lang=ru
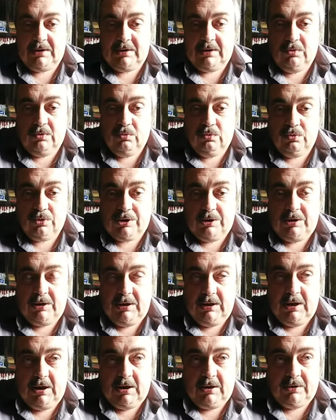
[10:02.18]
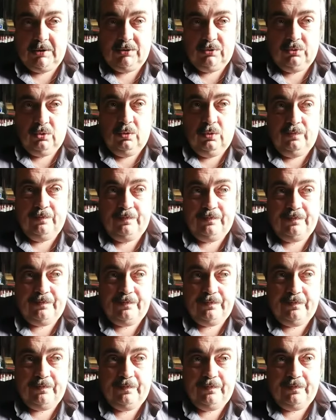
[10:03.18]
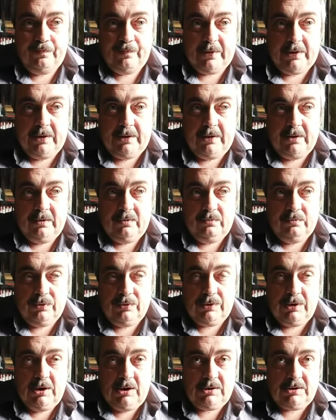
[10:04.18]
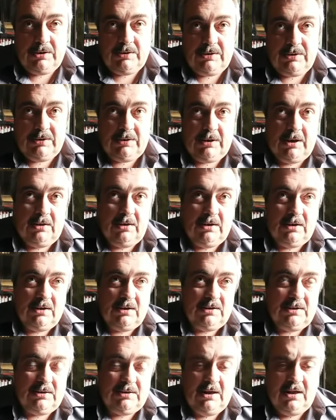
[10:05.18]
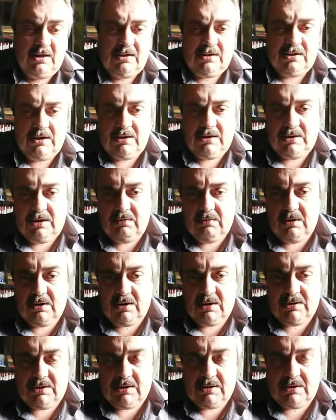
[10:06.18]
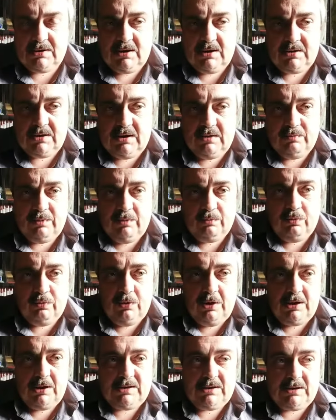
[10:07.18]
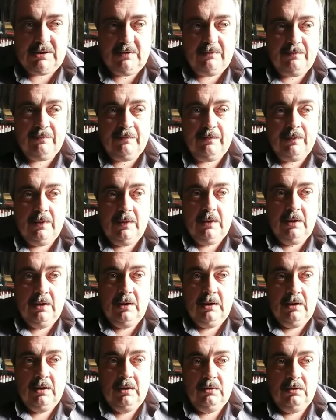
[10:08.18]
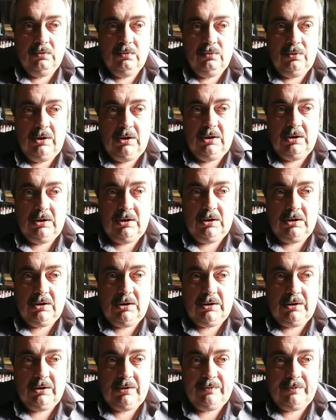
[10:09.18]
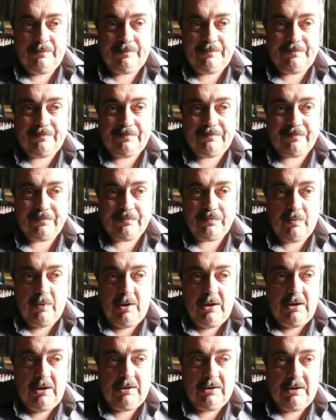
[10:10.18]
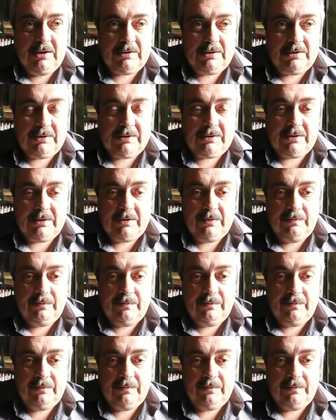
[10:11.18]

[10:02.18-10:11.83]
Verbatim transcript: того же линя, то э, вот наши центрально-казахстанские, северо-казахстанские популяции, у них эм, индекс